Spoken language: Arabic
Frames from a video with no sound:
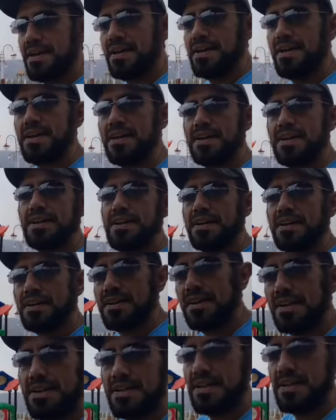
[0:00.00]
آه،
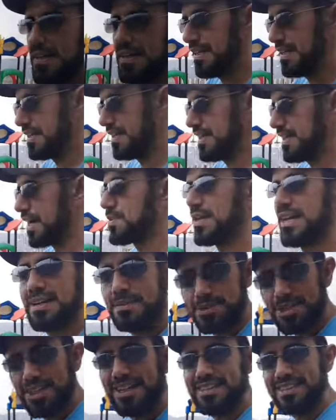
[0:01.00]
آه، اللي
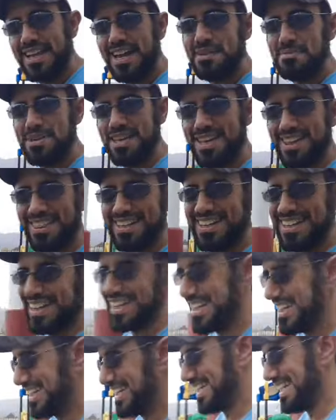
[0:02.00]
ناكلها بشكل دائم هي
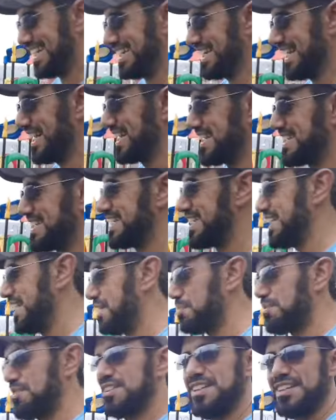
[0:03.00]
ضاره يعني اي شيء
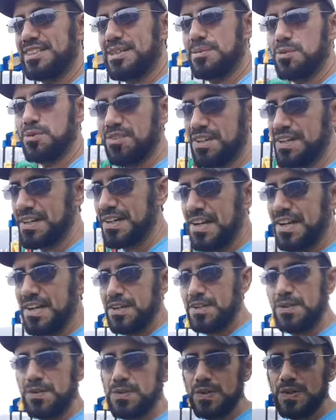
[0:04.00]
حمضي يعتبره ضار
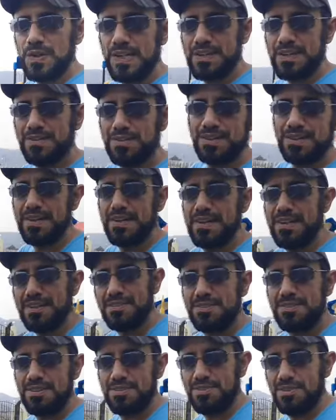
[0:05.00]
يقول لك
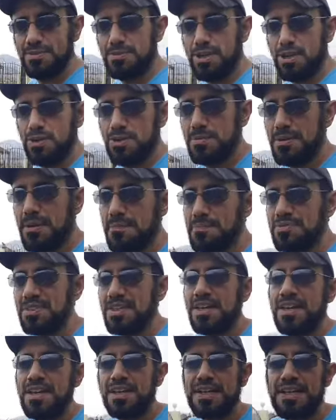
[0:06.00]
في في المعلومه
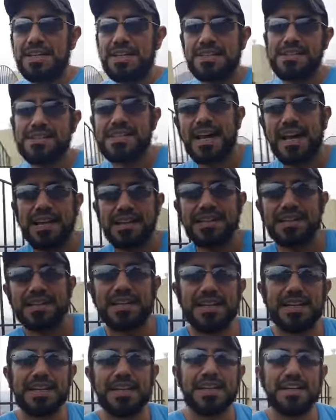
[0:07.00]
ان
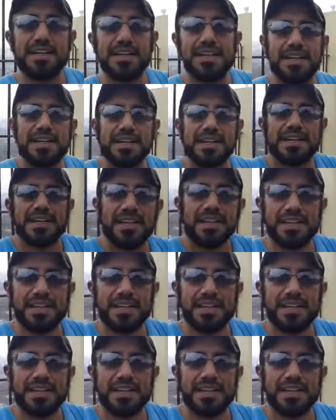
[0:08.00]
الانسان آه،